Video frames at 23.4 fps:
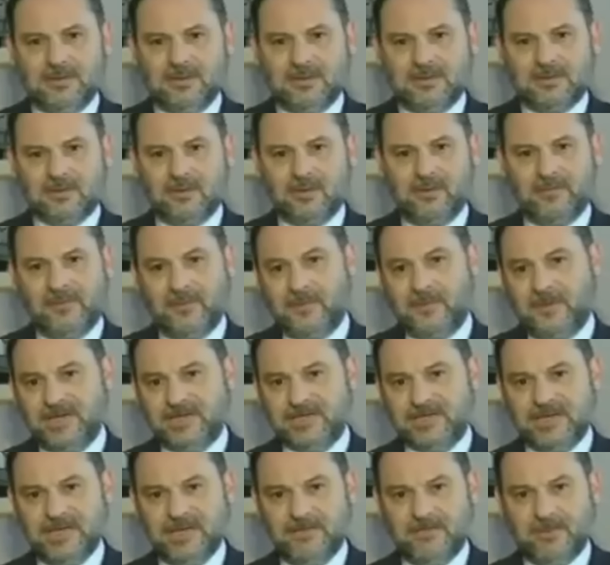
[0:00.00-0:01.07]
Soy
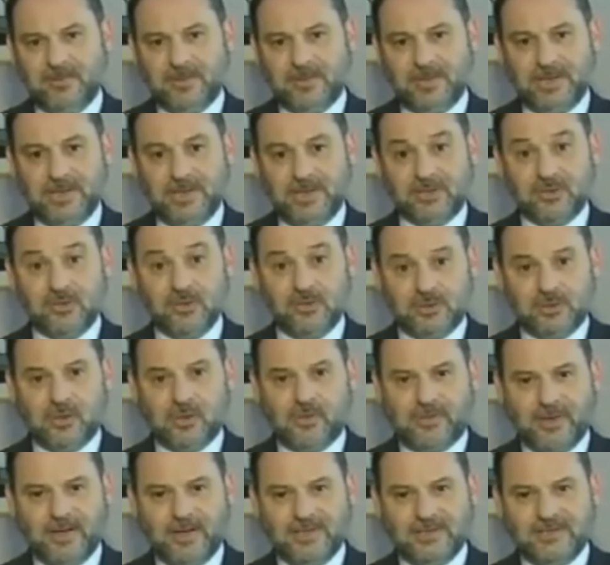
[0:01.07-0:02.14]
feminista porque soy
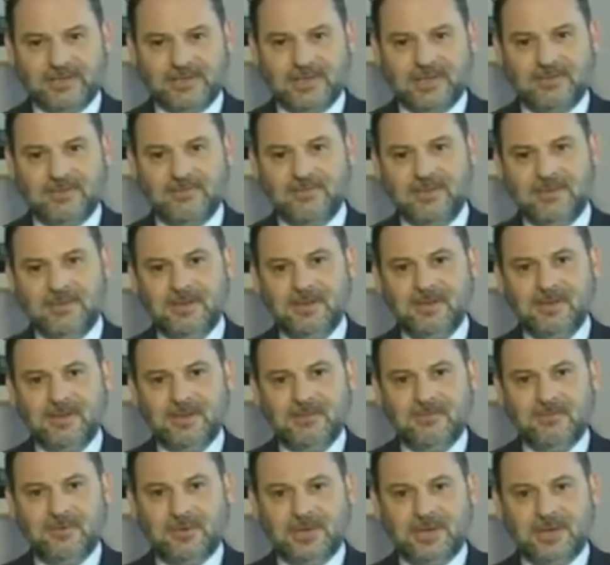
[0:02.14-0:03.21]
socialista,
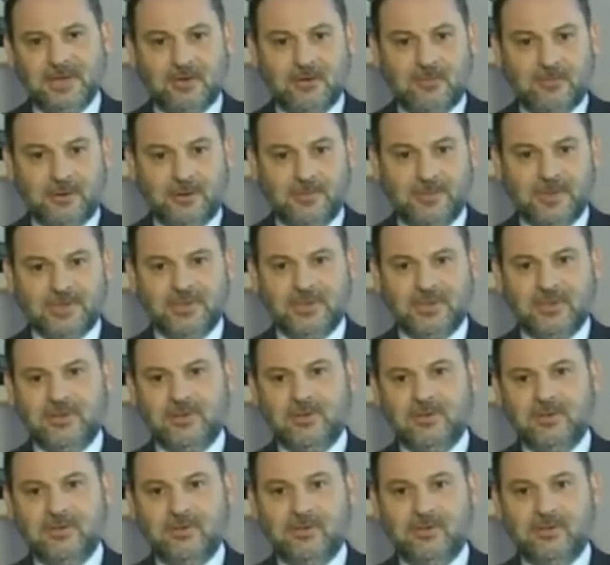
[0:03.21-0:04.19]
porque el compromiso